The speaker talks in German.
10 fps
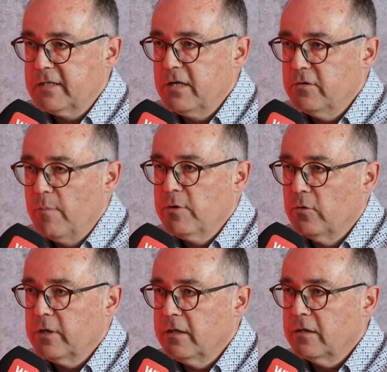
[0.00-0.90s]
sind immer
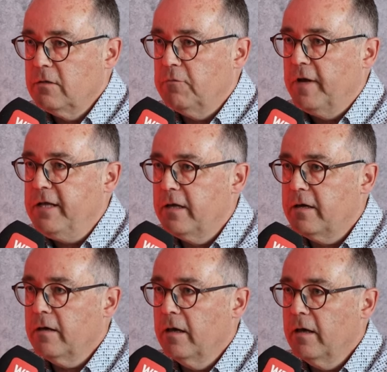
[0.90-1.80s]
noch relativ
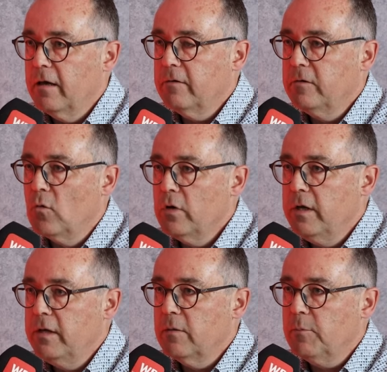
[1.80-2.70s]
wenig äh, Junge
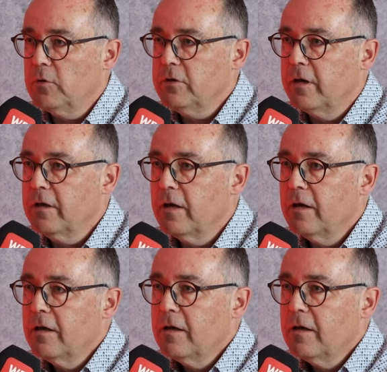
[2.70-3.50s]
in der Politik.